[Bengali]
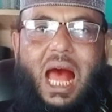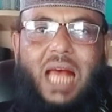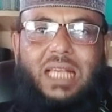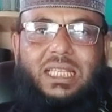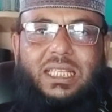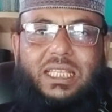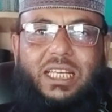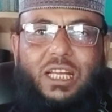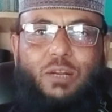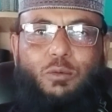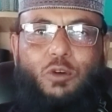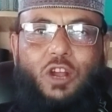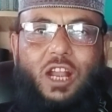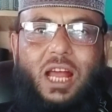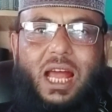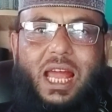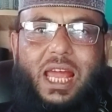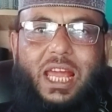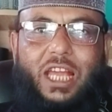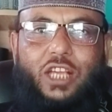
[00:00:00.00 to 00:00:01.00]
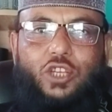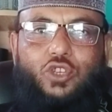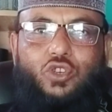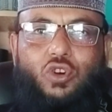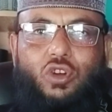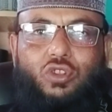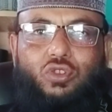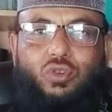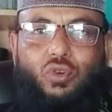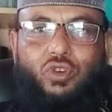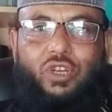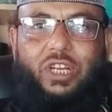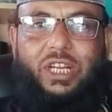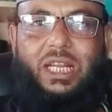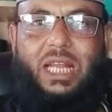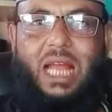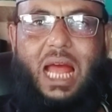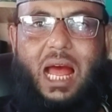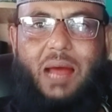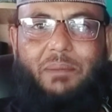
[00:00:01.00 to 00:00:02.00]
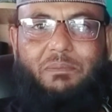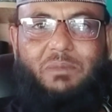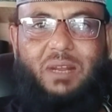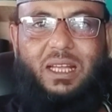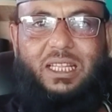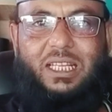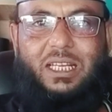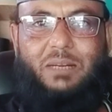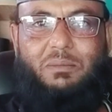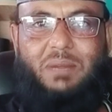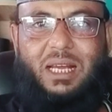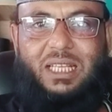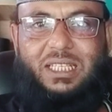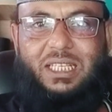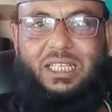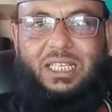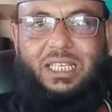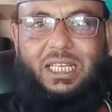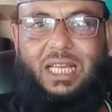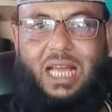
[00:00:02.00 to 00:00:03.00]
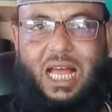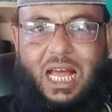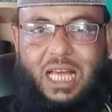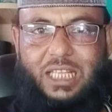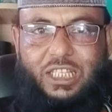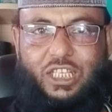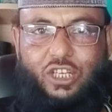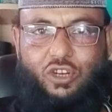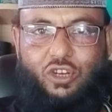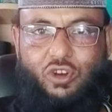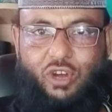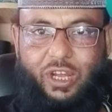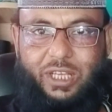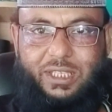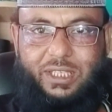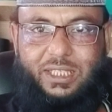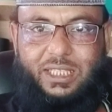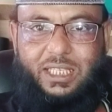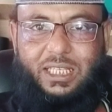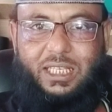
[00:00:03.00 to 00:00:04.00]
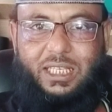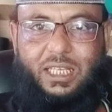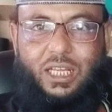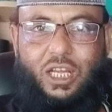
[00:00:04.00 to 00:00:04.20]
আজকের বলা এই যন্ত্রটি আপনাদের মাঝে নিয়ে হাজির হয়েছি